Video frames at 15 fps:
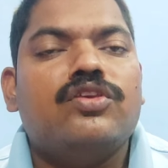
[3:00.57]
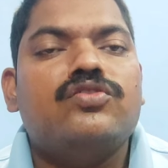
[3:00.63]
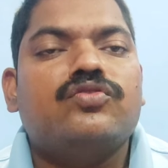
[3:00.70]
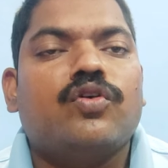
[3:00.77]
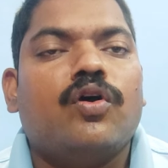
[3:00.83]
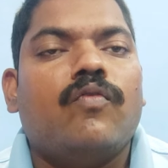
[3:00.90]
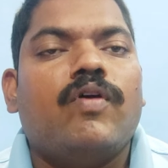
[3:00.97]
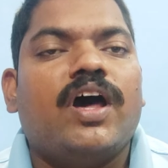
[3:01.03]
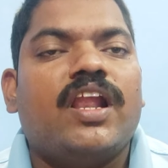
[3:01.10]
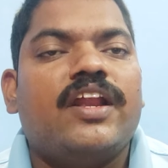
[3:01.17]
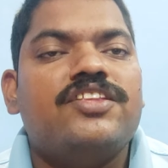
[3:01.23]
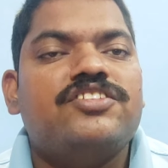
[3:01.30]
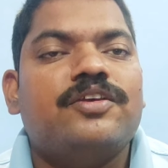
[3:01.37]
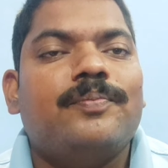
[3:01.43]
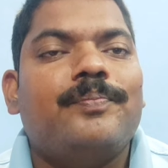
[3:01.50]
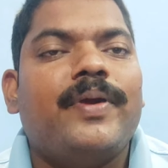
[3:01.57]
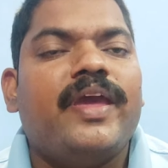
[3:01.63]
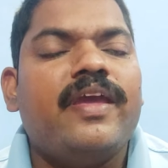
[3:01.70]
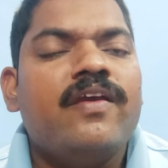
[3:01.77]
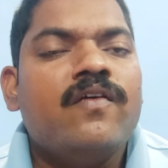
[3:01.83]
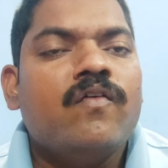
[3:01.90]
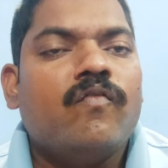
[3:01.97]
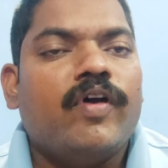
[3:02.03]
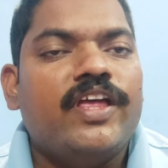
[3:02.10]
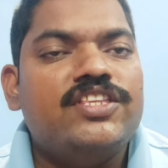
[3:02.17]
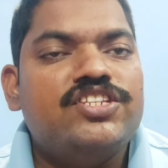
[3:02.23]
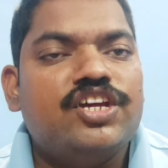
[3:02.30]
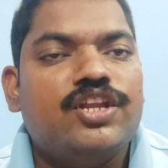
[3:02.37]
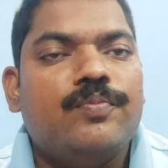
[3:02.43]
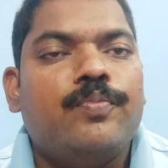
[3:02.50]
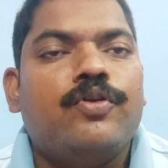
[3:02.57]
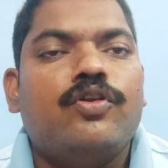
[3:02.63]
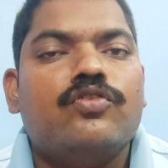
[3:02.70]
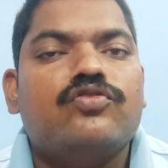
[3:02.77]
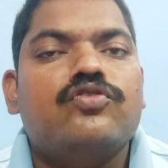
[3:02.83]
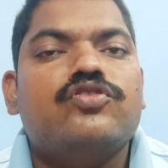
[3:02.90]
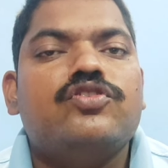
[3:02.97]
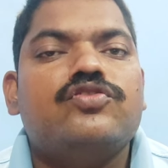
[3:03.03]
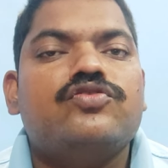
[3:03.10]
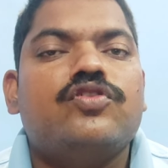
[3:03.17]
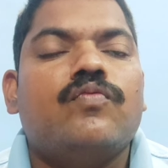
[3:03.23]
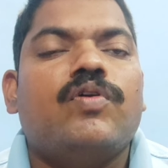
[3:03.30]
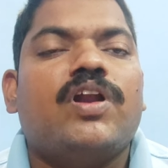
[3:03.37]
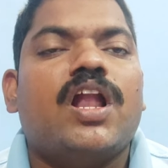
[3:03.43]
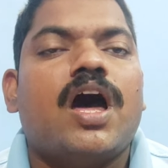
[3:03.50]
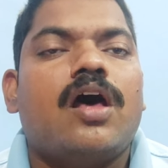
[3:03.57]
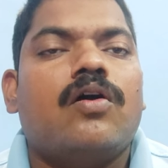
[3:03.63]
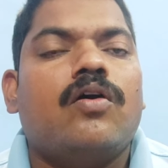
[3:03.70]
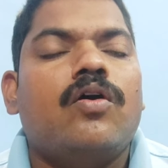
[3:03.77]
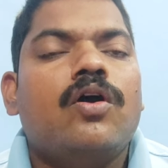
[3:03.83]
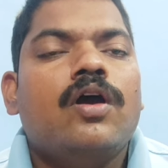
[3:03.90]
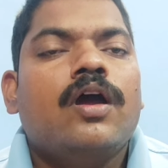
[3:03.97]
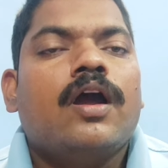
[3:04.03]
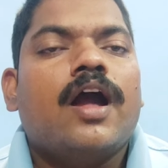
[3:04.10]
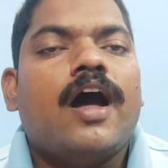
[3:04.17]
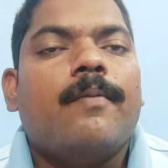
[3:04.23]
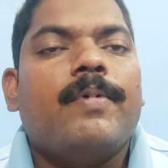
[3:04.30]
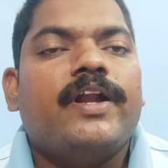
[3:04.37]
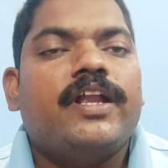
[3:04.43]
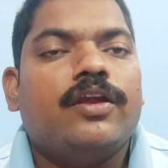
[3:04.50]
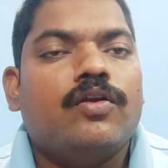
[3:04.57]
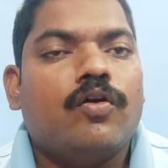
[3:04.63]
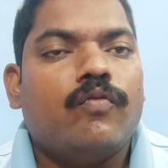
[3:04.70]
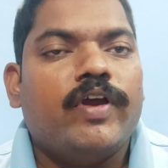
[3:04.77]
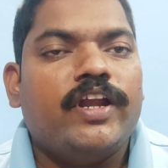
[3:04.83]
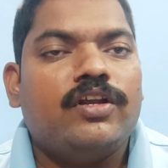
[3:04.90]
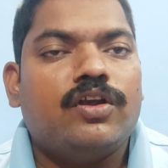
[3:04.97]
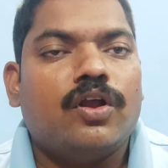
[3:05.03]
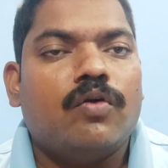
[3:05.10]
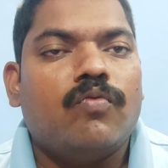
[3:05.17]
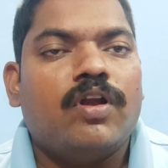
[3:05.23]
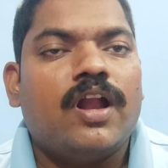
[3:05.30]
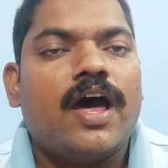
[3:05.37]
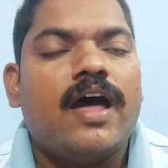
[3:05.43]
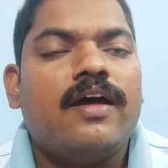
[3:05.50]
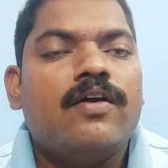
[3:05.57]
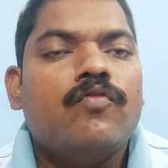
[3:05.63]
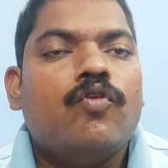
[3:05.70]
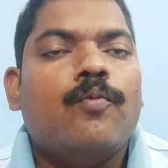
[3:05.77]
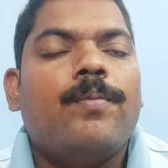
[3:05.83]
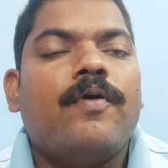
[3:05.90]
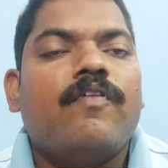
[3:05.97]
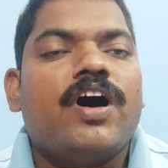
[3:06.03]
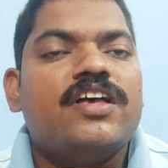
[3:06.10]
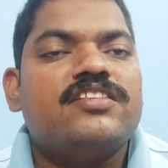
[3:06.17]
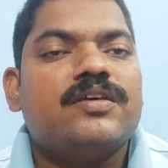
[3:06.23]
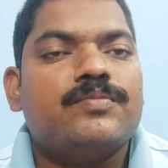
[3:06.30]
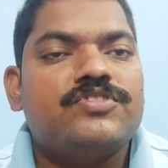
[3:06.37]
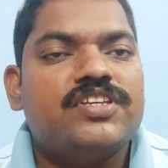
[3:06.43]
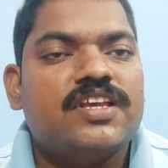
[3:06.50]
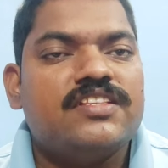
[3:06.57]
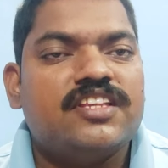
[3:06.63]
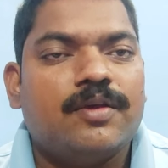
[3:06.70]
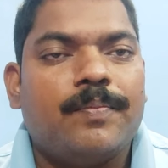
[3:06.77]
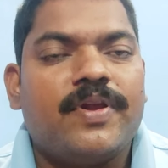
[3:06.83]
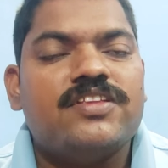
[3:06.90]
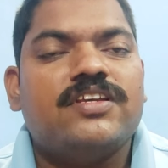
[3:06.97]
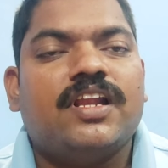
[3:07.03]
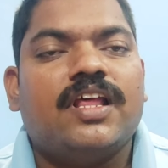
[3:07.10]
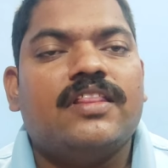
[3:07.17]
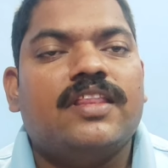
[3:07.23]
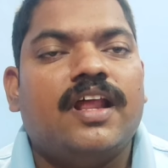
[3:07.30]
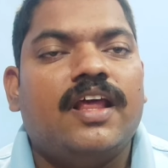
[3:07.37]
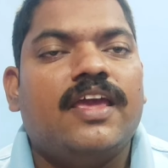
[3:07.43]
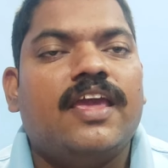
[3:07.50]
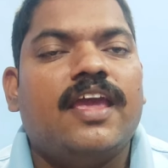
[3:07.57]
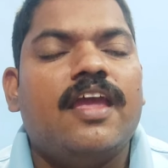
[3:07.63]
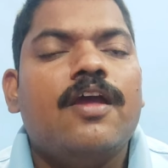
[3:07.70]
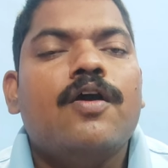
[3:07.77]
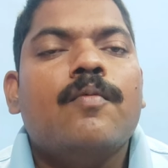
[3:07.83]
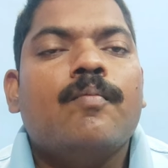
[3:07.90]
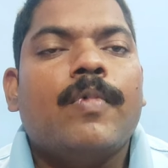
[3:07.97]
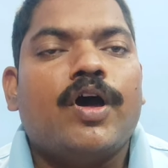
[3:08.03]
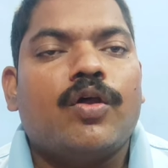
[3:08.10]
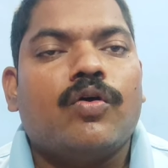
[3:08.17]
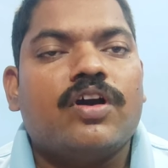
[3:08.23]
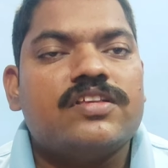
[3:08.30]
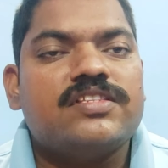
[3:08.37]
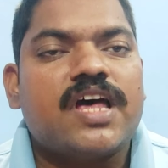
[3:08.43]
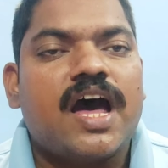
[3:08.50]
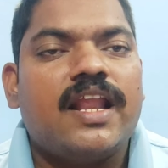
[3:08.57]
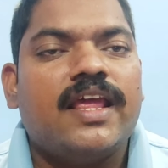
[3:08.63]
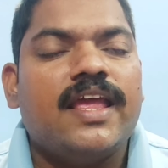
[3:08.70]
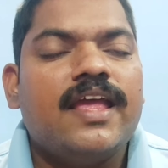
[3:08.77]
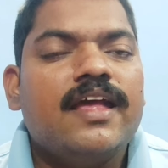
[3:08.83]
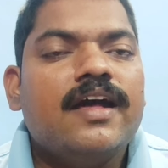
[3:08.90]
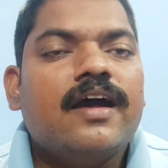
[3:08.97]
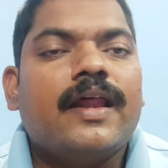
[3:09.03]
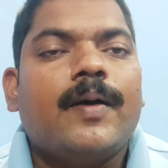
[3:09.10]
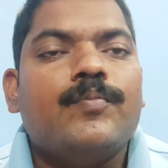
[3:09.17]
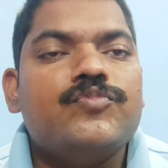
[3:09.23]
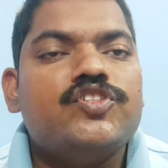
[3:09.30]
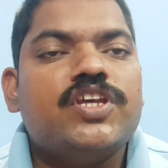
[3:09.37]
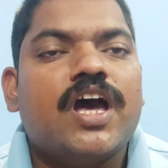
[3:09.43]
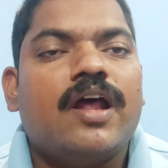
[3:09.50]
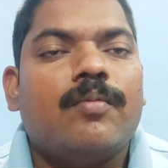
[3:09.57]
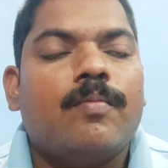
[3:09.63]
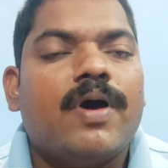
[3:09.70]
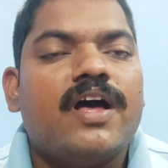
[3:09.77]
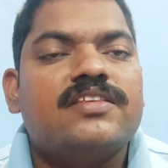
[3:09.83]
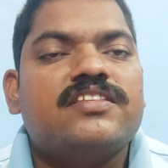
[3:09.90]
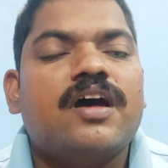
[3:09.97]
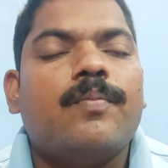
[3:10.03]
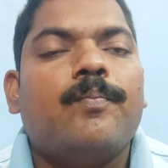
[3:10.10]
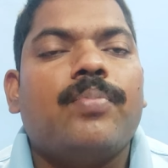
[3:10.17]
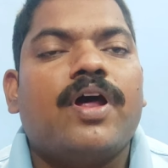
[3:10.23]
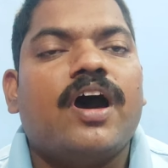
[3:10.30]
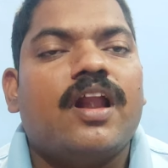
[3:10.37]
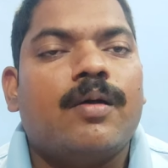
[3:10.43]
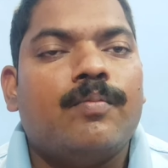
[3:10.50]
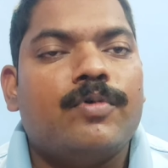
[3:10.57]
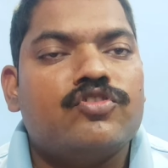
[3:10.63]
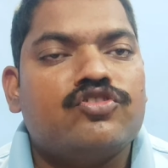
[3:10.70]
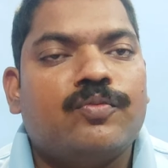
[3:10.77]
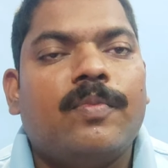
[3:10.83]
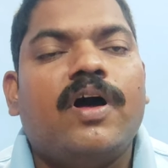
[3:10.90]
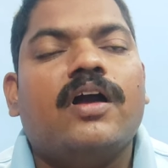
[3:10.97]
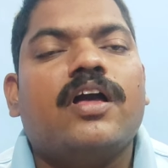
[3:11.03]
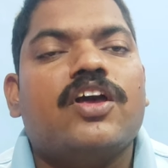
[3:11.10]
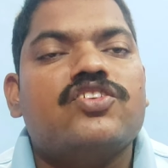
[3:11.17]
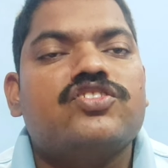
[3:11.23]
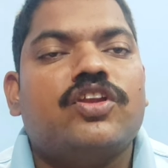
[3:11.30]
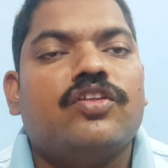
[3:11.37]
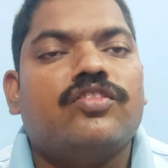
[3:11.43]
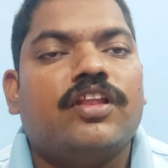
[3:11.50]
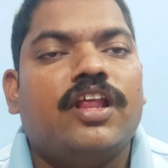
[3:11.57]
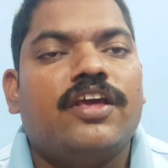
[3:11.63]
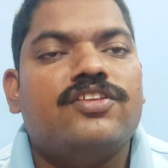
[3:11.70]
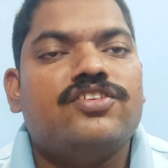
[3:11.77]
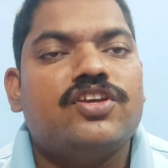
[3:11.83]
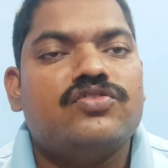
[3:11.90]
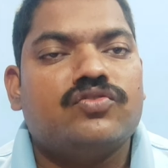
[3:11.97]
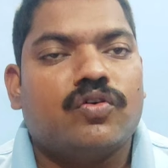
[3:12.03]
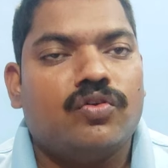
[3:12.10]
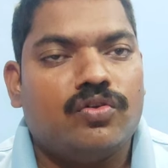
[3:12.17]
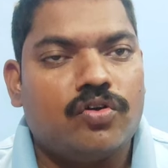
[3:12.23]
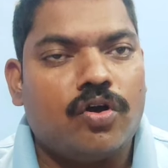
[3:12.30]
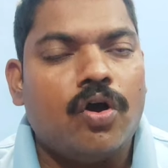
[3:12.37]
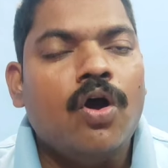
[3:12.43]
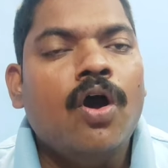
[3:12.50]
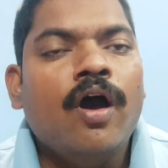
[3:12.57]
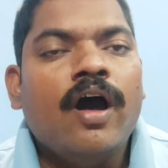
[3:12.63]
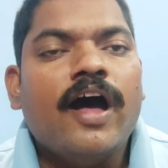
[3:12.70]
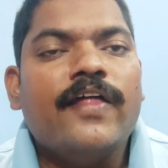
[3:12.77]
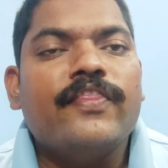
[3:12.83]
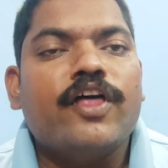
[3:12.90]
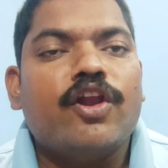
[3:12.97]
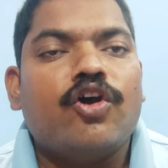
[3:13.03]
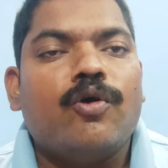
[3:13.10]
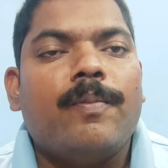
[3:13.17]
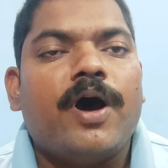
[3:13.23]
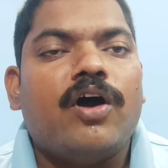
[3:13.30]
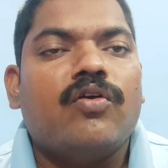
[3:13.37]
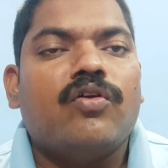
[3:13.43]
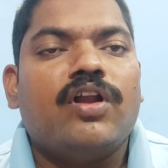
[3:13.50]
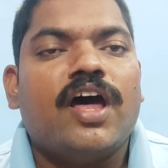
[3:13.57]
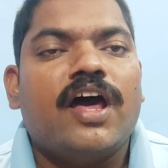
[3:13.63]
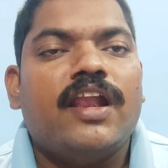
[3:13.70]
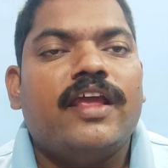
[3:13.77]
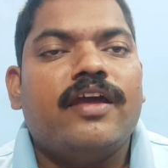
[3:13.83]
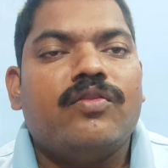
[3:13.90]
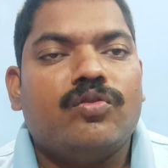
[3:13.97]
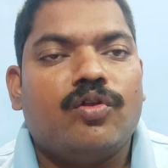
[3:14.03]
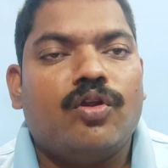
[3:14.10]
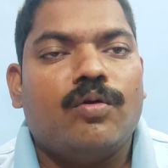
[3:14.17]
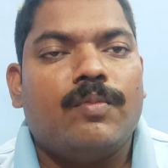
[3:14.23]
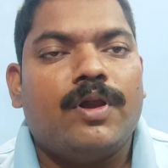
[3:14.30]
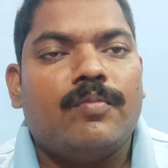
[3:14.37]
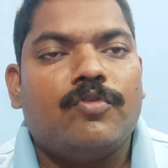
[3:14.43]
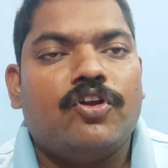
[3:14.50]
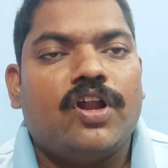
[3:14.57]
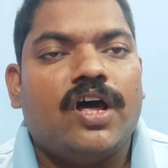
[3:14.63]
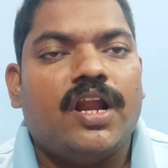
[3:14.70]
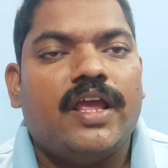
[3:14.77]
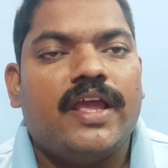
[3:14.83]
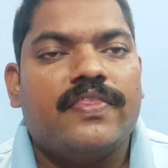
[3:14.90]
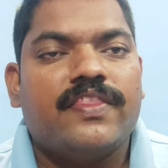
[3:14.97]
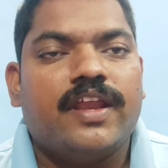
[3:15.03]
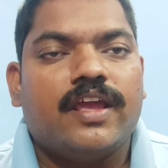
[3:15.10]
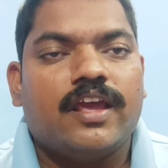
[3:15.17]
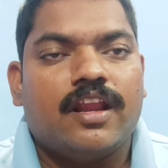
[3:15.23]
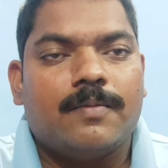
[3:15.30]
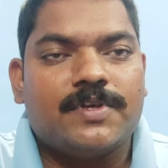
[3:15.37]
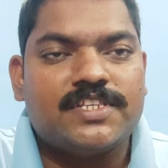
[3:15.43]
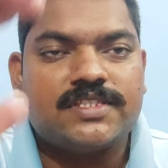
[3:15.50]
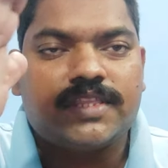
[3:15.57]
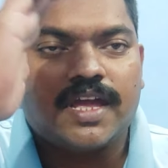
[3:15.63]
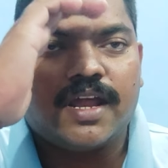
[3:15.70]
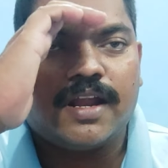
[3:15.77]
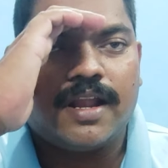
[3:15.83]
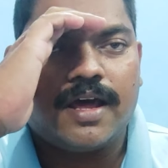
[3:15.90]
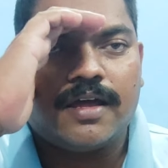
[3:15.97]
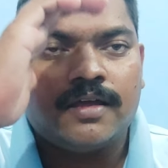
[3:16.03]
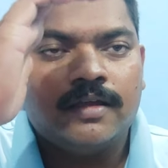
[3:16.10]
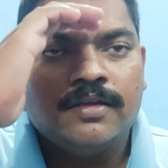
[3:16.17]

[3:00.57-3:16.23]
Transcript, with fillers: తీసుకోవాలని చెప్పి వైద్య నిపుణులు సూచిస్తూ ఉన్నారు కాబట్టి కువైట్లో ఉన్న ఉపవాసం చేసే ప్రజలందరికీ మరొకసారి రంజాన్ మాస ప్రారంభ శుభాకాంక్షలు తెలియజేసుకుంటూ అందరూ బాగుండాలి అందులో మనం ఉండాలి అందరికీ నమస్తే అన్న